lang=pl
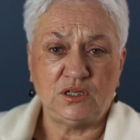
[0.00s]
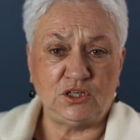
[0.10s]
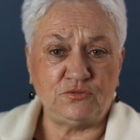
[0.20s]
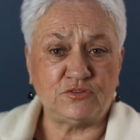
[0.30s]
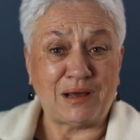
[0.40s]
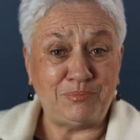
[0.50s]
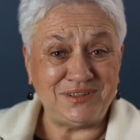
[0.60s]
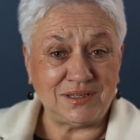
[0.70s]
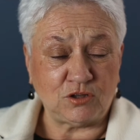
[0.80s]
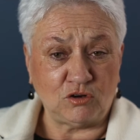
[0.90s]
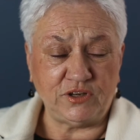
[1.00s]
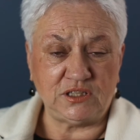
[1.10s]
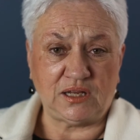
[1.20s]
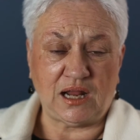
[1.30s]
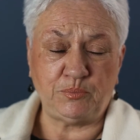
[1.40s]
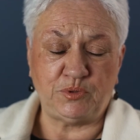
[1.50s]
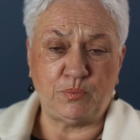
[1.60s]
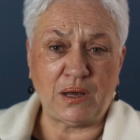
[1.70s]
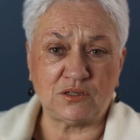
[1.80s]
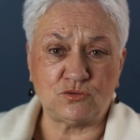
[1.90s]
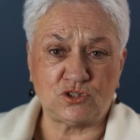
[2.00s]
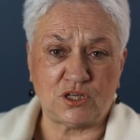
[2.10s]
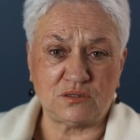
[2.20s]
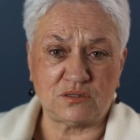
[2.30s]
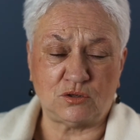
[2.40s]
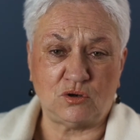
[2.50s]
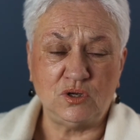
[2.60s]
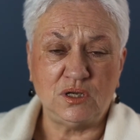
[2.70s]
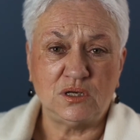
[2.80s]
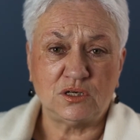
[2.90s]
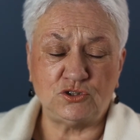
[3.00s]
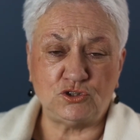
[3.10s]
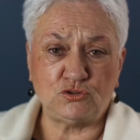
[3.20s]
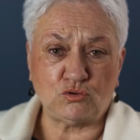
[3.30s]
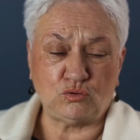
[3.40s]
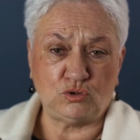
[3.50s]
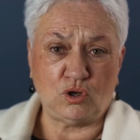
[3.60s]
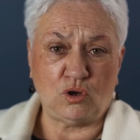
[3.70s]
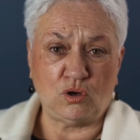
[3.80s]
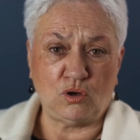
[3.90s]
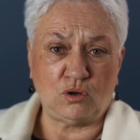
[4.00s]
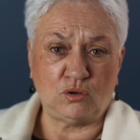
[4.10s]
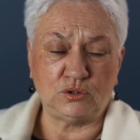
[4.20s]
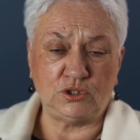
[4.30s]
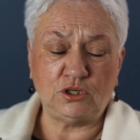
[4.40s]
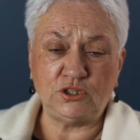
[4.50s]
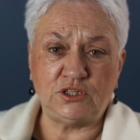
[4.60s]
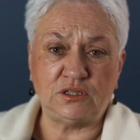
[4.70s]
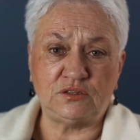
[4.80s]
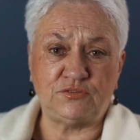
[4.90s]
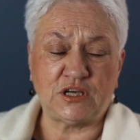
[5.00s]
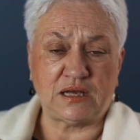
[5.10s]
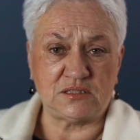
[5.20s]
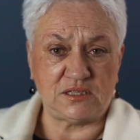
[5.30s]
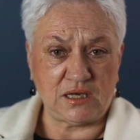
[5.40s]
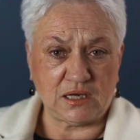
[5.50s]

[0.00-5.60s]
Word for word: I w gabinetowej terapii bardzo często gdzieś trudno o, o i identyfikację i